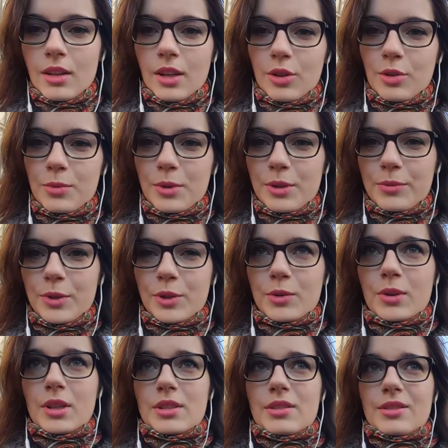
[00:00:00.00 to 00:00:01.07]
Я думала, мне
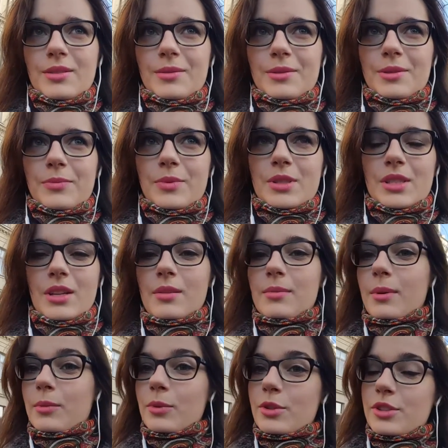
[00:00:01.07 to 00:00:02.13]
удастся записать
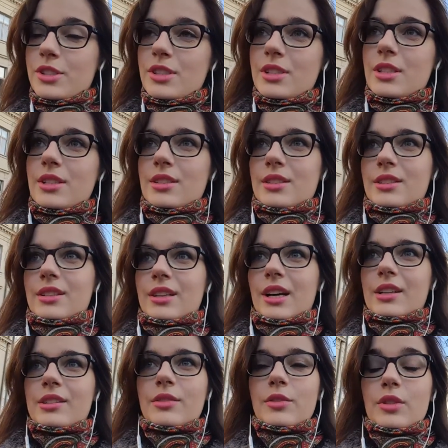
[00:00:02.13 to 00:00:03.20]
побольше интересных
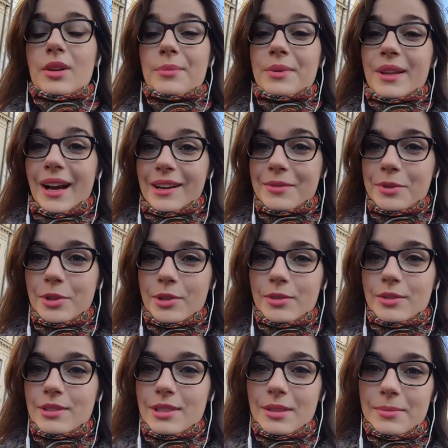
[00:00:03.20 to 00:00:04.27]
кадров, но ну, там так много
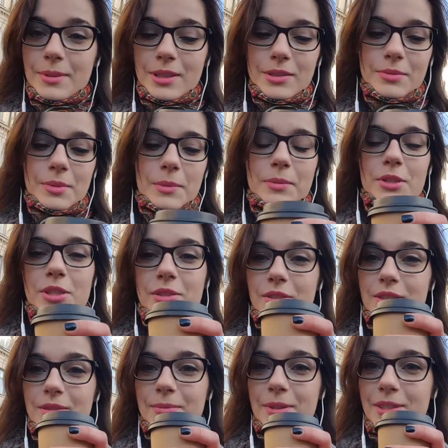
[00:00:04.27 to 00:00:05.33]
людей, поэтому мне
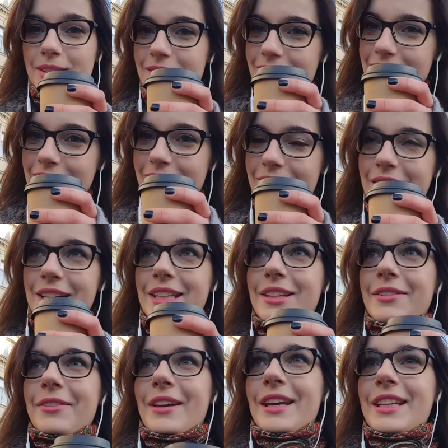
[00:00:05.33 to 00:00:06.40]
пришлось просто взять себе
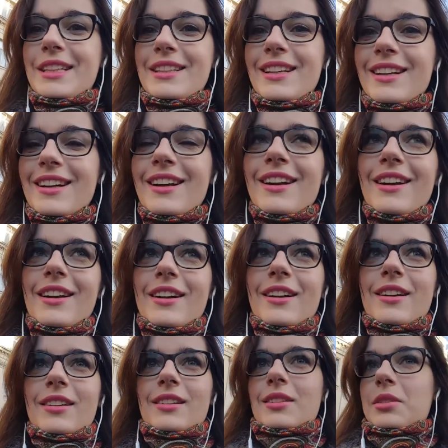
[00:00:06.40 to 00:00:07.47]
Глинтвейн
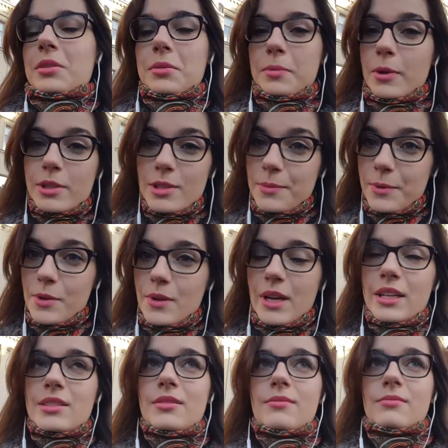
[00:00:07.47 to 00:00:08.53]
и просто погулять.